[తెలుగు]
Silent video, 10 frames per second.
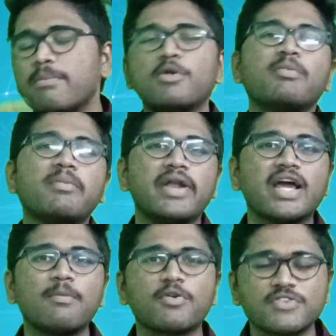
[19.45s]
మీరు మీ
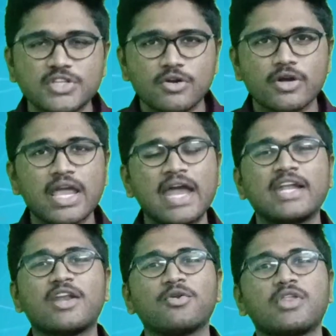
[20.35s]
మెడికల్ ప్రొఫెషన్లోకి
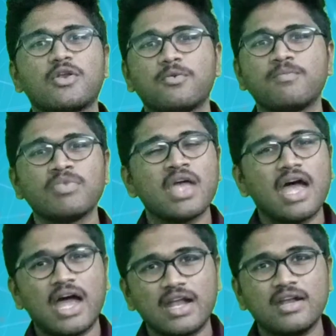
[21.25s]
ఎంటర్ అవుతారు
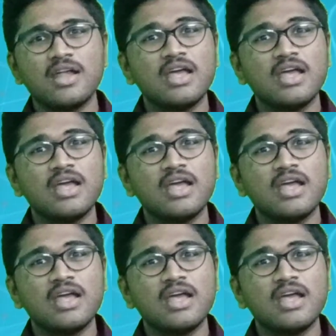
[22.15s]
అండ్